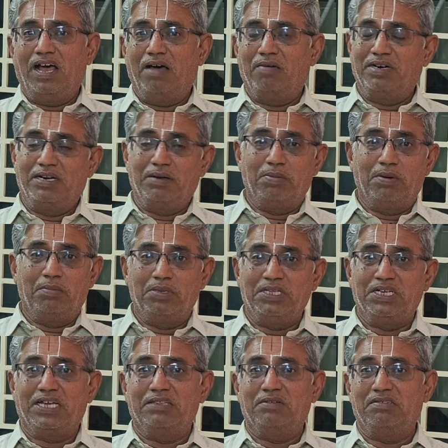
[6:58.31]
அவர்கிட்ட
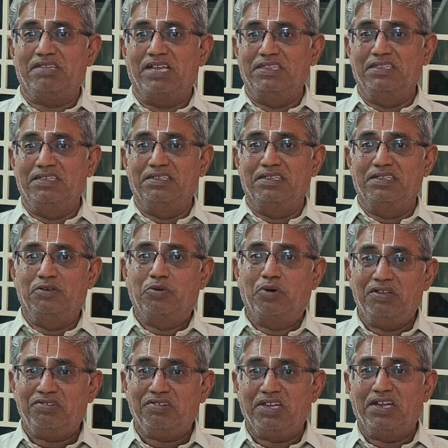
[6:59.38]
போகும்போது கதவு சாத்தி இருந்தது
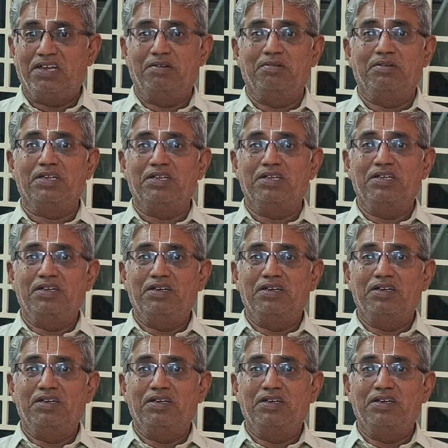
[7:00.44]
கோச்சிக்கிறார் இவர்